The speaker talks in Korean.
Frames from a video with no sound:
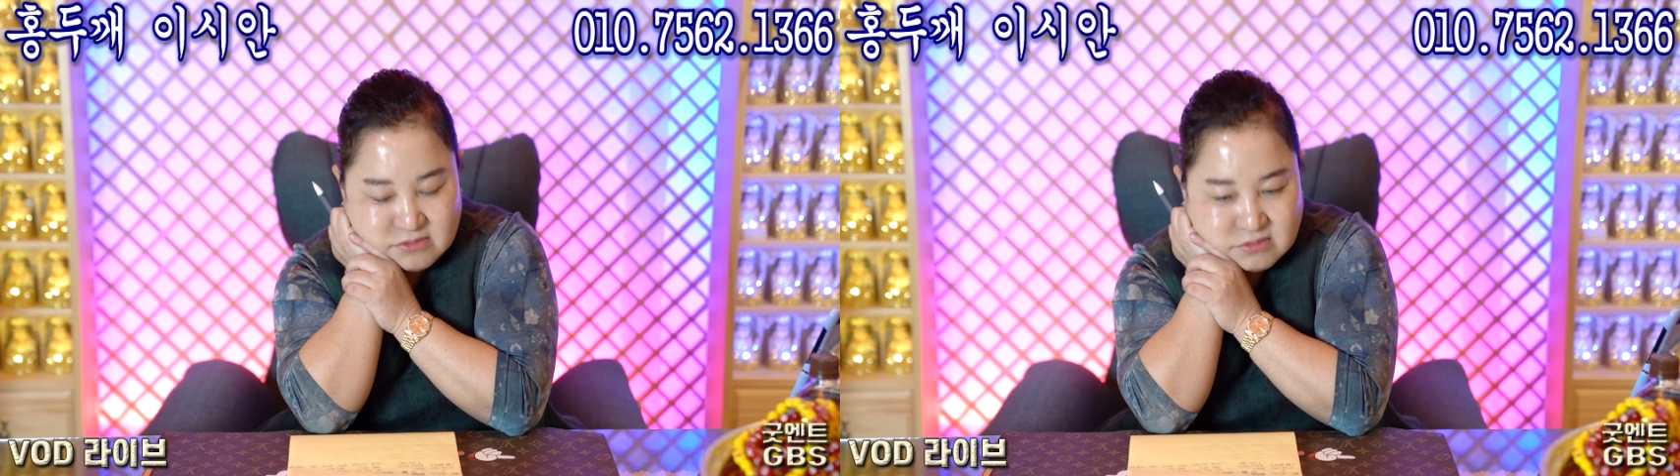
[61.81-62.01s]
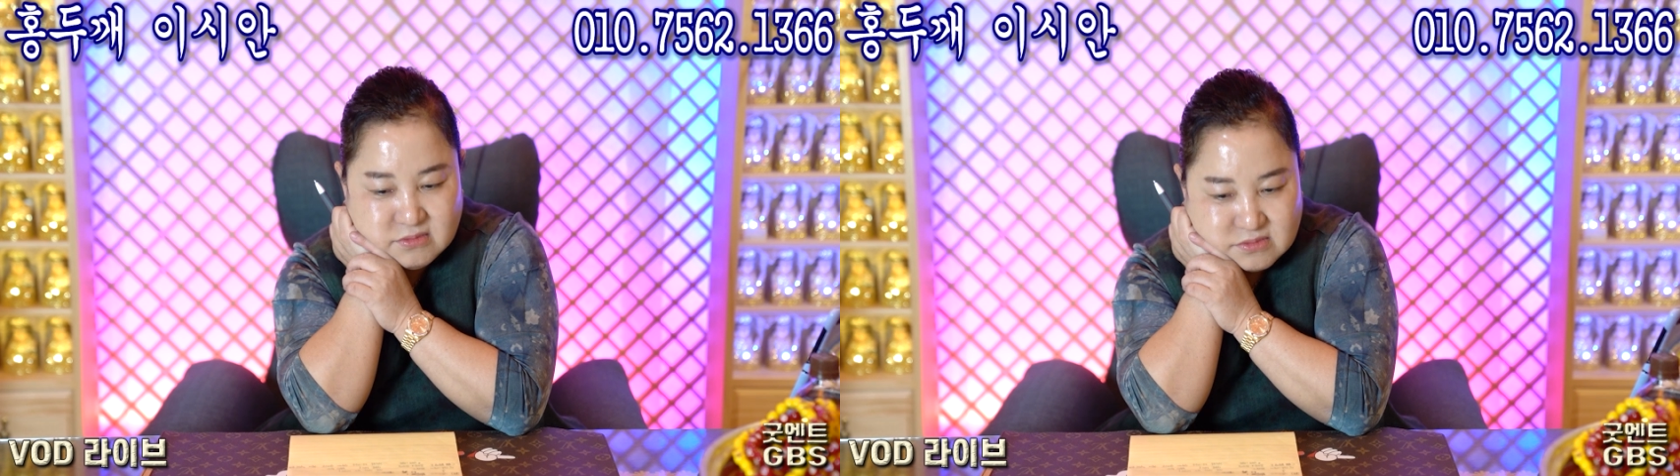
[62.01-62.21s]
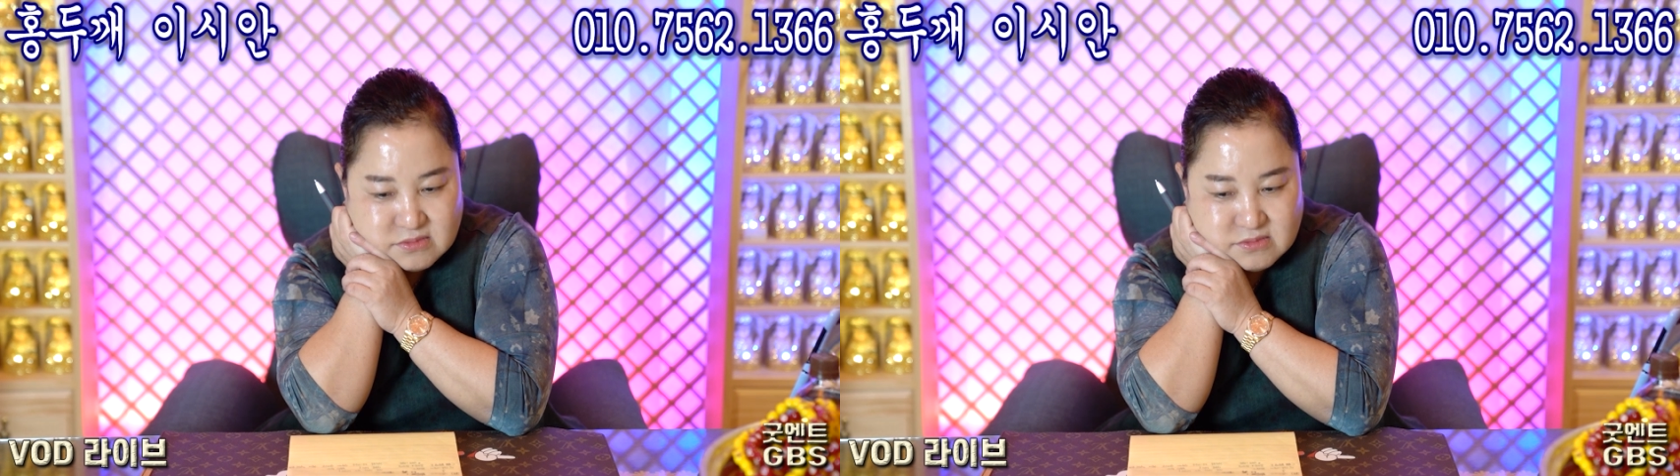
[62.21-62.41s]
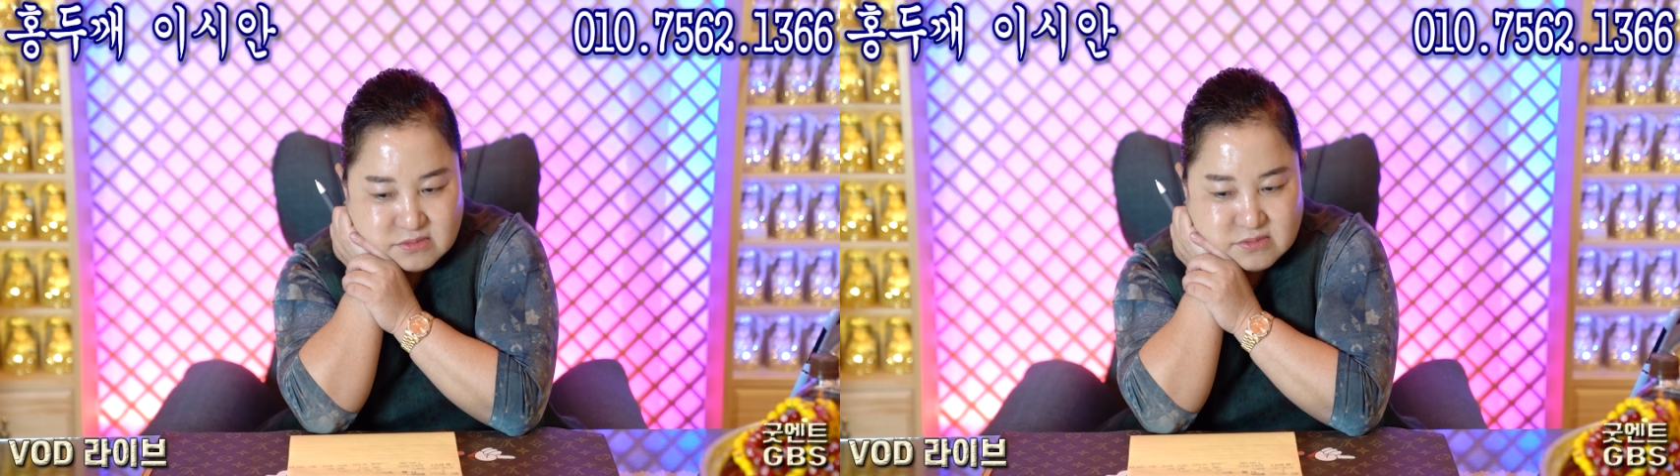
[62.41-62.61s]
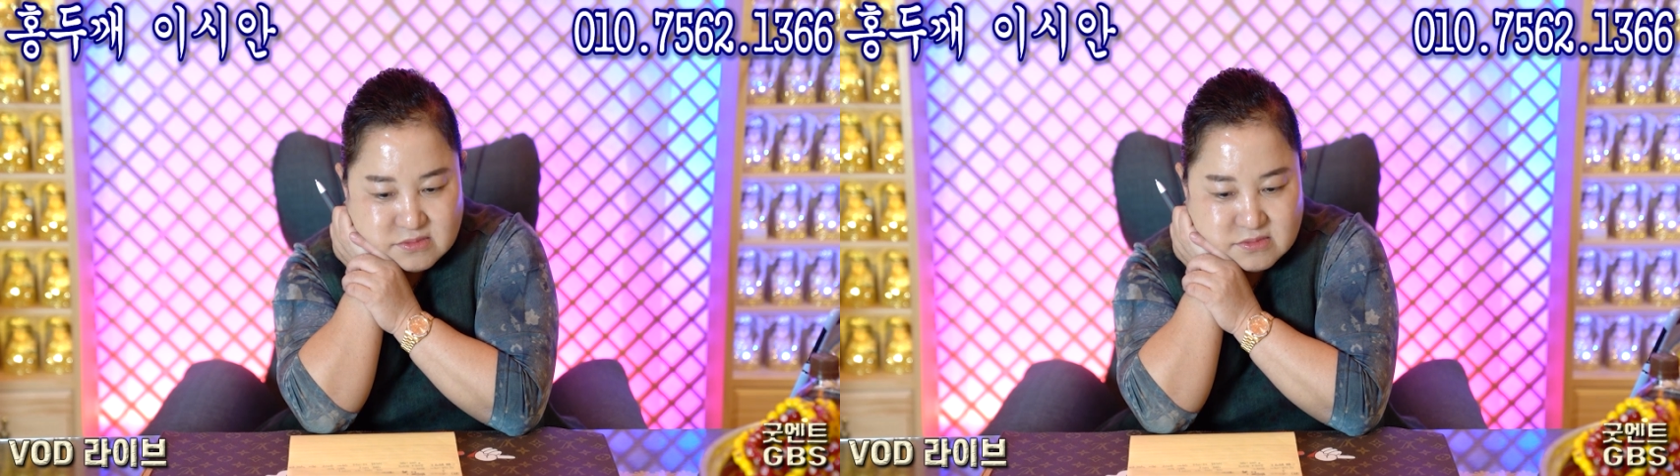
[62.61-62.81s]
음. 딱
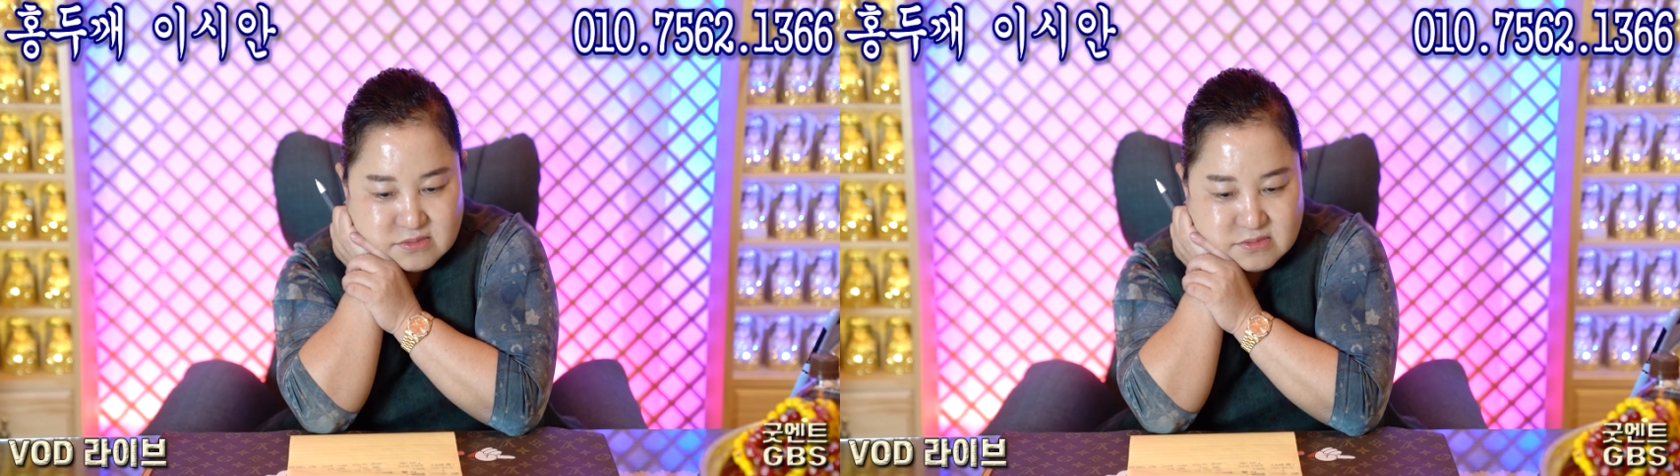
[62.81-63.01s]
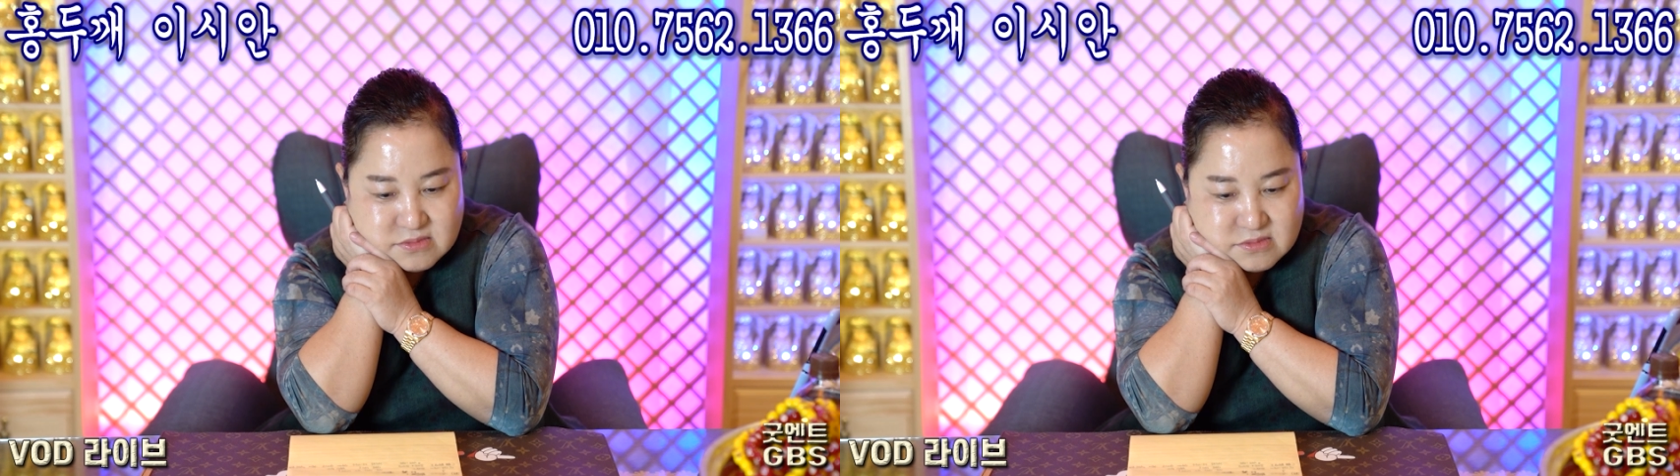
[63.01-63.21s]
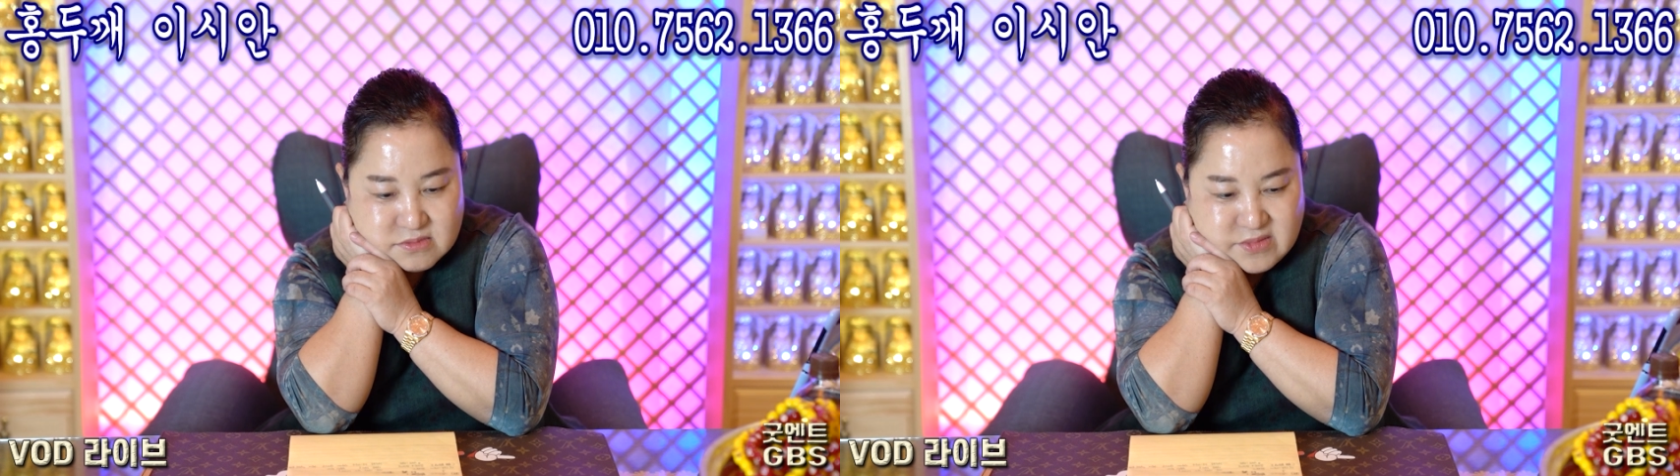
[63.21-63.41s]
적합할 때야.